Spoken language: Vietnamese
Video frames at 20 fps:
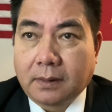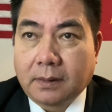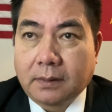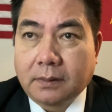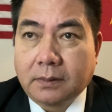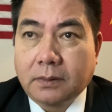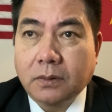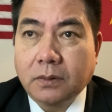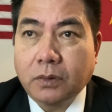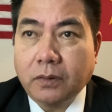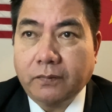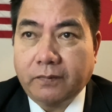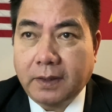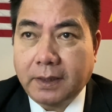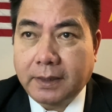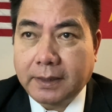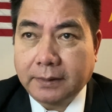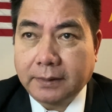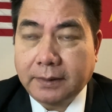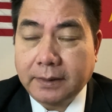Thưa quý
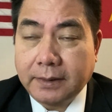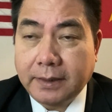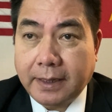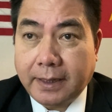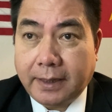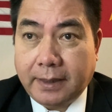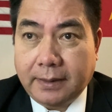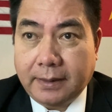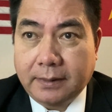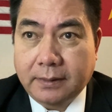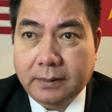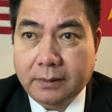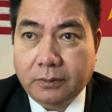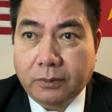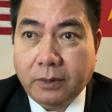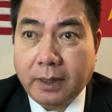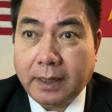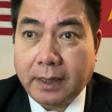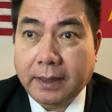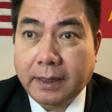vị khán thính giả,
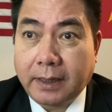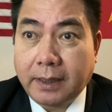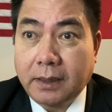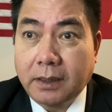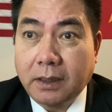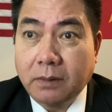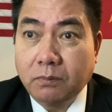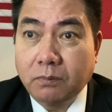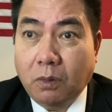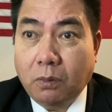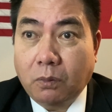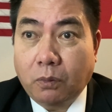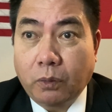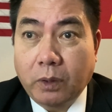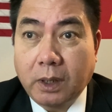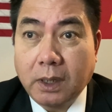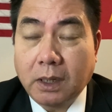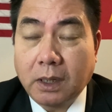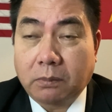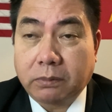đoạn này Linh Mục
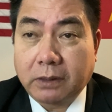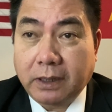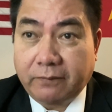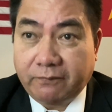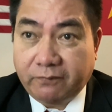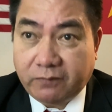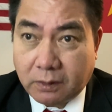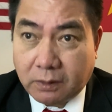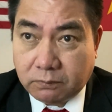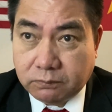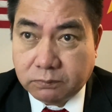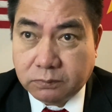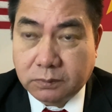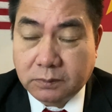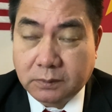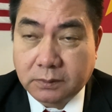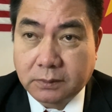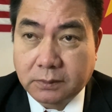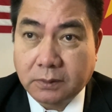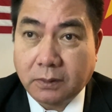Nguyễn Ngọc Nam Phong
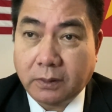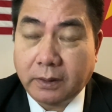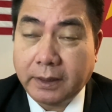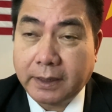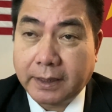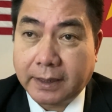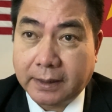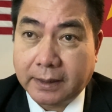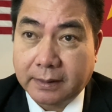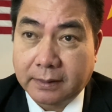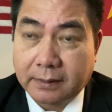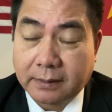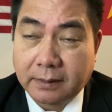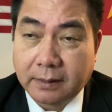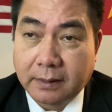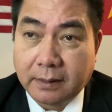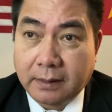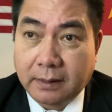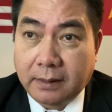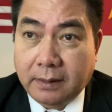nói rằng
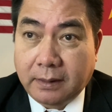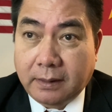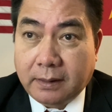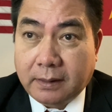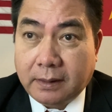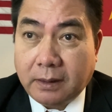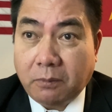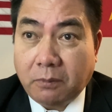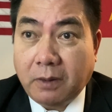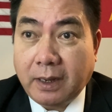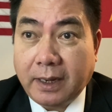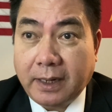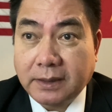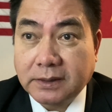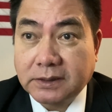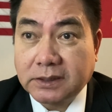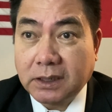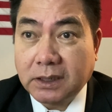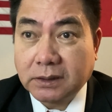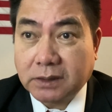đồng
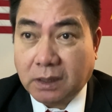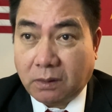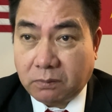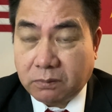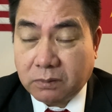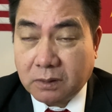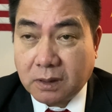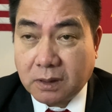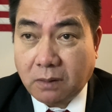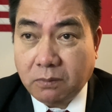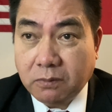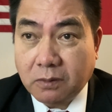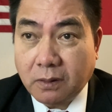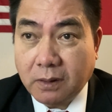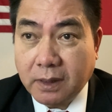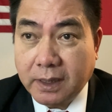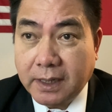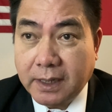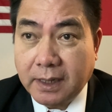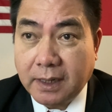hành dân tộc không có
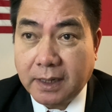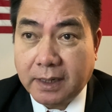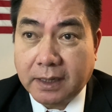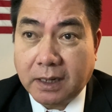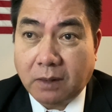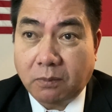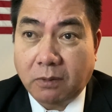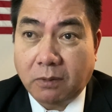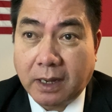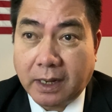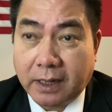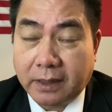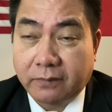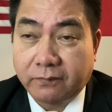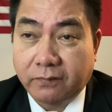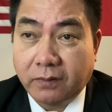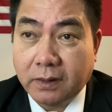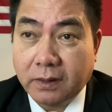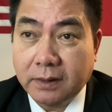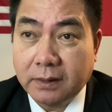nghĩa là đồng hành
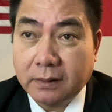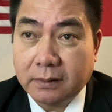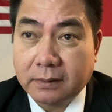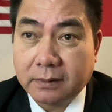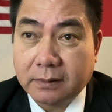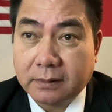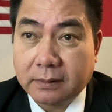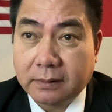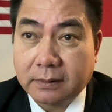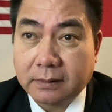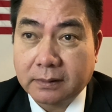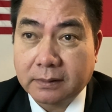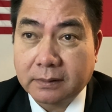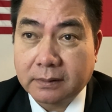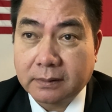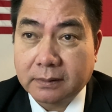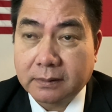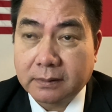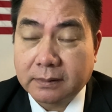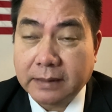với
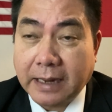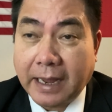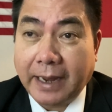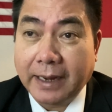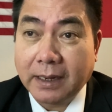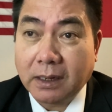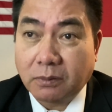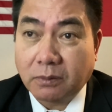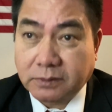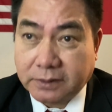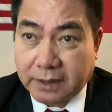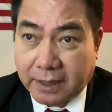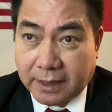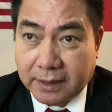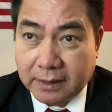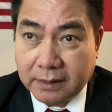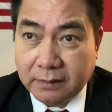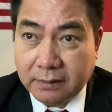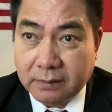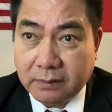đảng Cộng
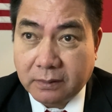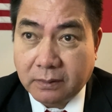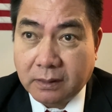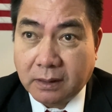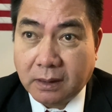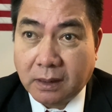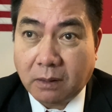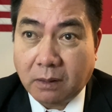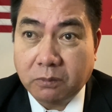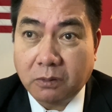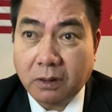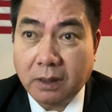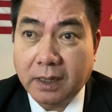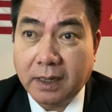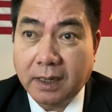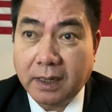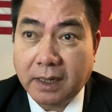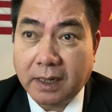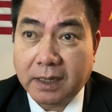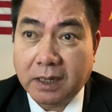sản, không có
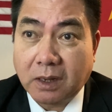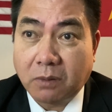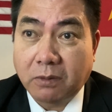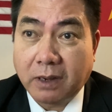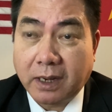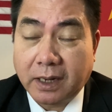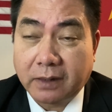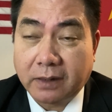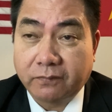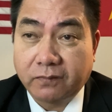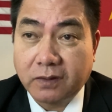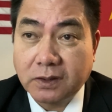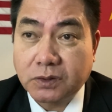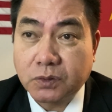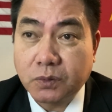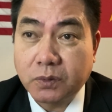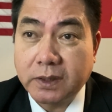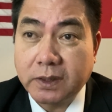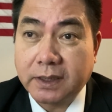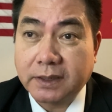nghĩa là đồng hành với
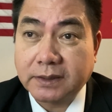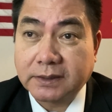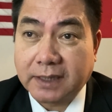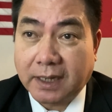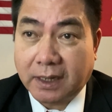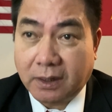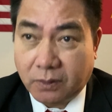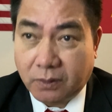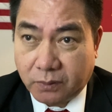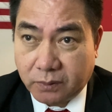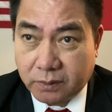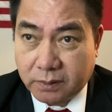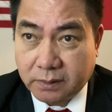chủ nghĩa xã hội.